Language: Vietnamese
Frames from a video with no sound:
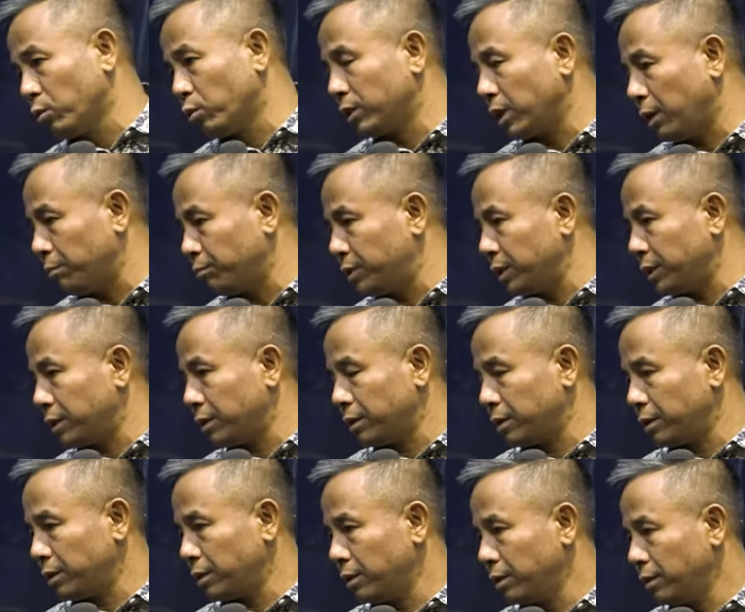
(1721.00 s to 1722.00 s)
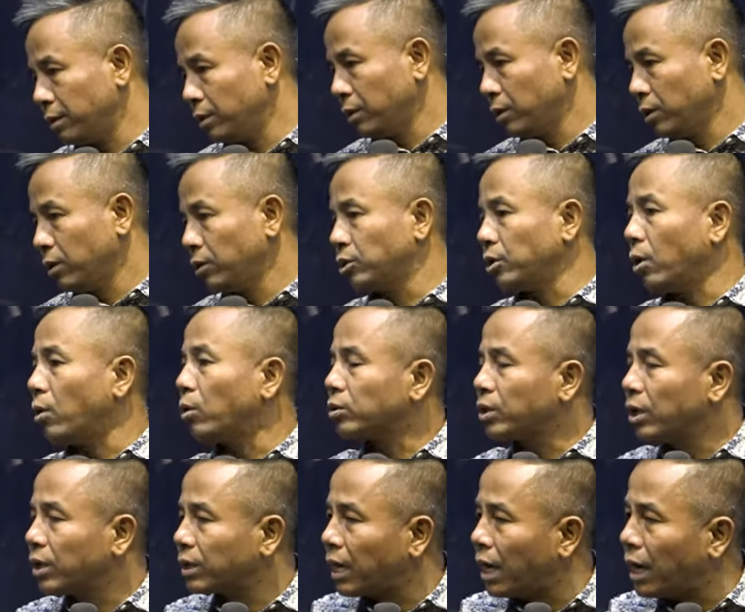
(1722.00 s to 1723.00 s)
luôn tham tiết Châu
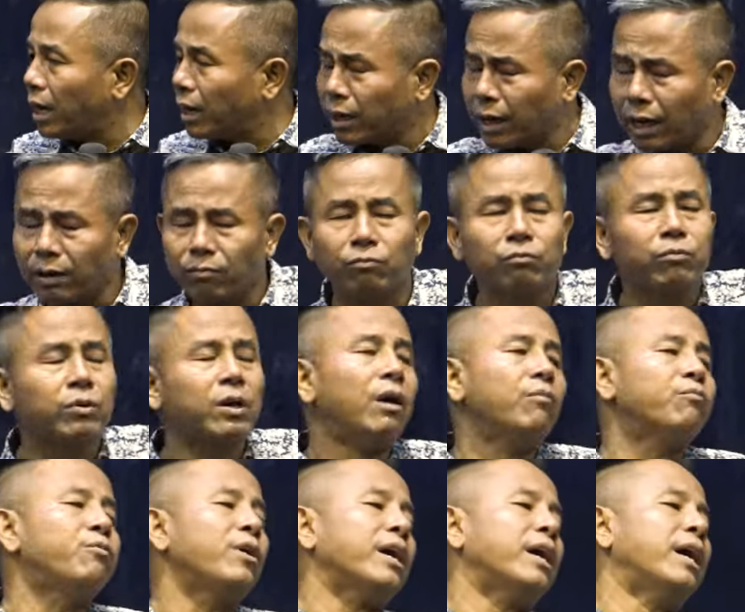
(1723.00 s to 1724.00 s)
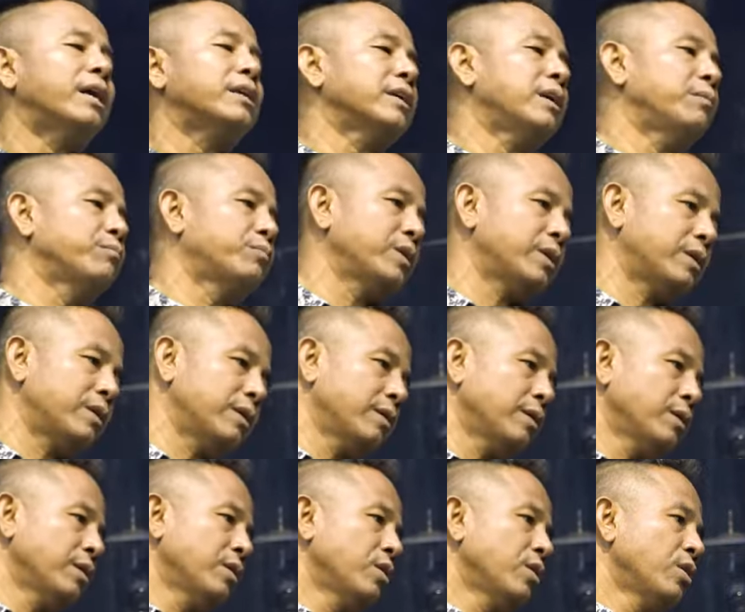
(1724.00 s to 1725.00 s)
ta ca căn ca vất hạt tham tiết
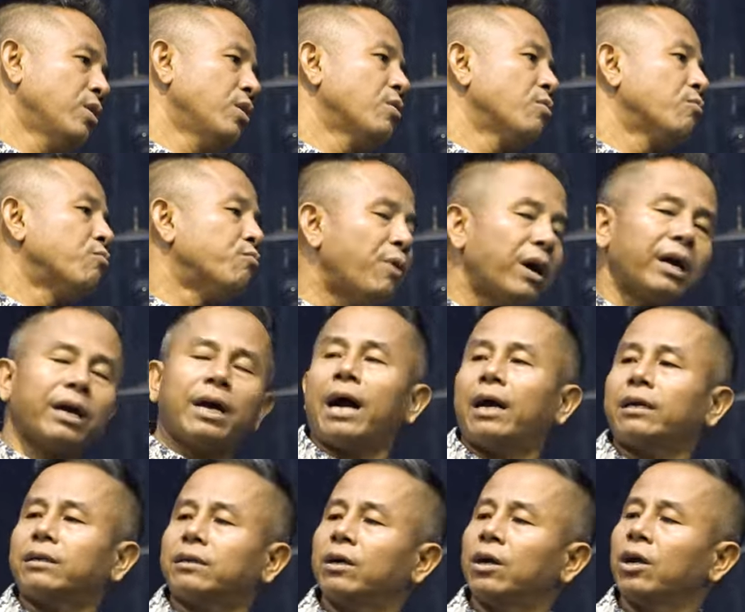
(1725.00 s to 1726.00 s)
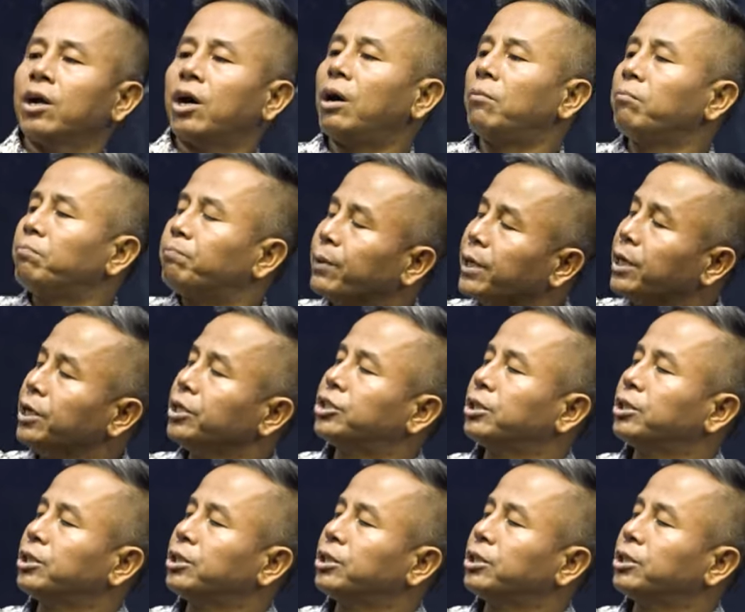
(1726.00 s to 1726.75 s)
Vất hạt ông phí